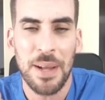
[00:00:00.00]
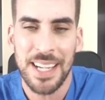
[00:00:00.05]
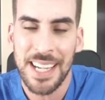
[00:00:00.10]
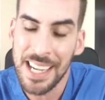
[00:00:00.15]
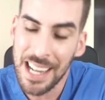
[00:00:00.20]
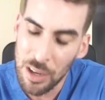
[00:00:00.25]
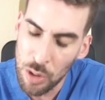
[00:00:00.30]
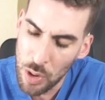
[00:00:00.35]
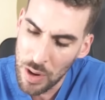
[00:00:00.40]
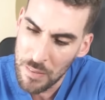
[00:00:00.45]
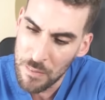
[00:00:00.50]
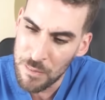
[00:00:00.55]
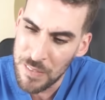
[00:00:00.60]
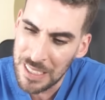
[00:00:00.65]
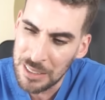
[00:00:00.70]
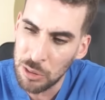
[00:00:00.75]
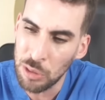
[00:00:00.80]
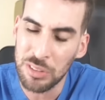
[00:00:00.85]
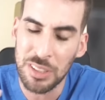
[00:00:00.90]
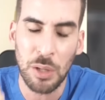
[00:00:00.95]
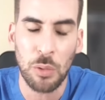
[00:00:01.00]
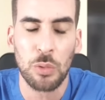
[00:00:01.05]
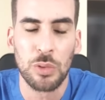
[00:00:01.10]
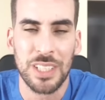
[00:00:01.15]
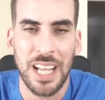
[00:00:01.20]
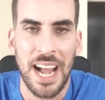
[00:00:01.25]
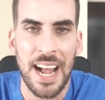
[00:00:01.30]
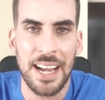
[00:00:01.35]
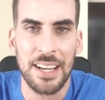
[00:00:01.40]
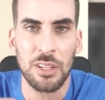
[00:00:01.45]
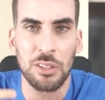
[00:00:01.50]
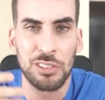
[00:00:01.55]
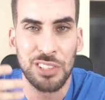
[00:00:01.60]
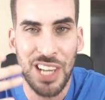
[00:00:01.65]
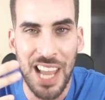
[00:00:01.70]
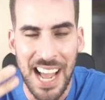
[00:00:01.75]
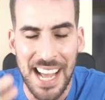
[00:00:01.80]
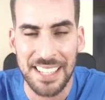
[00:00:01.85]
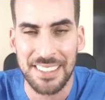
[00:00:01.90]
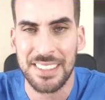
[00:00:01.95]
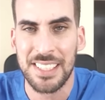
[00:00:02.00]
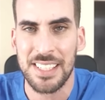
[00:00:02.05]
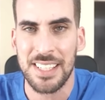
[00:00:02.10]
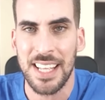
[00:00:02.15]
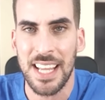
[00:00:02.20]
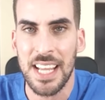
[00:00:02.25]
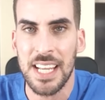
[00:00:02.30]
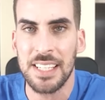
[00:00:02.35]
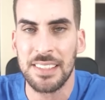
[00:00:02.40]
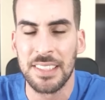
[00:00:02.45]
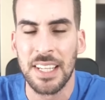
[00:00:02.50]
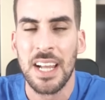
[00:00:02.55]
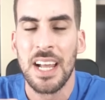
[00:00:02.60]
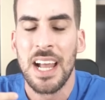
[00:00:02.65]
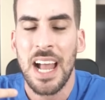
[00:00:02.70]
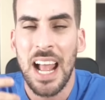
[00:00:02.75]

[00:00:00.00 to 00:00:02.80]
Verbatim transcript: manera los efectos secundarios, la acidez,